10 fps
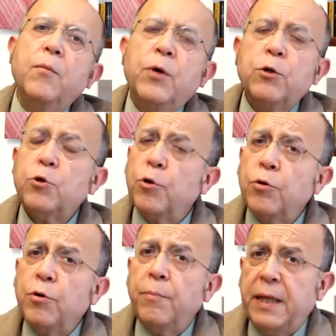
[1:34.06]
Bueno,
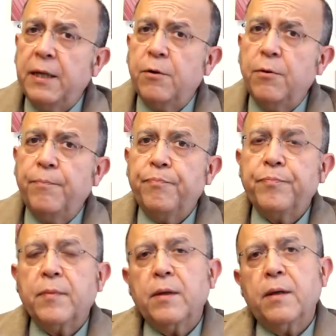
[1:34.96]
todo médico
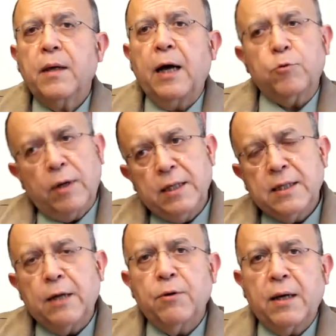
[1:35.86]
actualizado